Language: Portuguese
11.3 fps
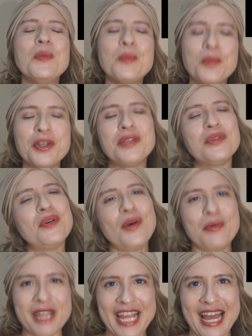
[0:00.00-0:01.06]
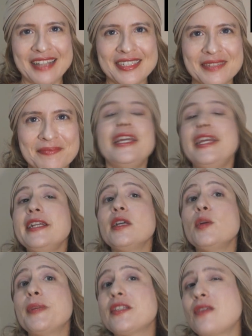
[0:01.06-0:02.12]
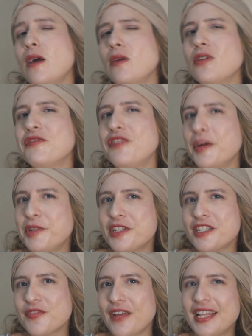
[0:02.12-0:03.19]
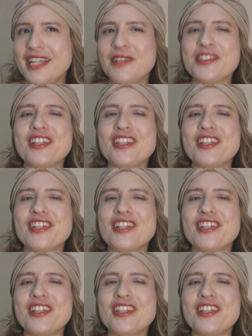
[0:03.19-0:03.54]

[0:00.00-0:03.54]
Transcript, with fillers: Muito obrigada! Então, pessoal, conforme eu lhes falei,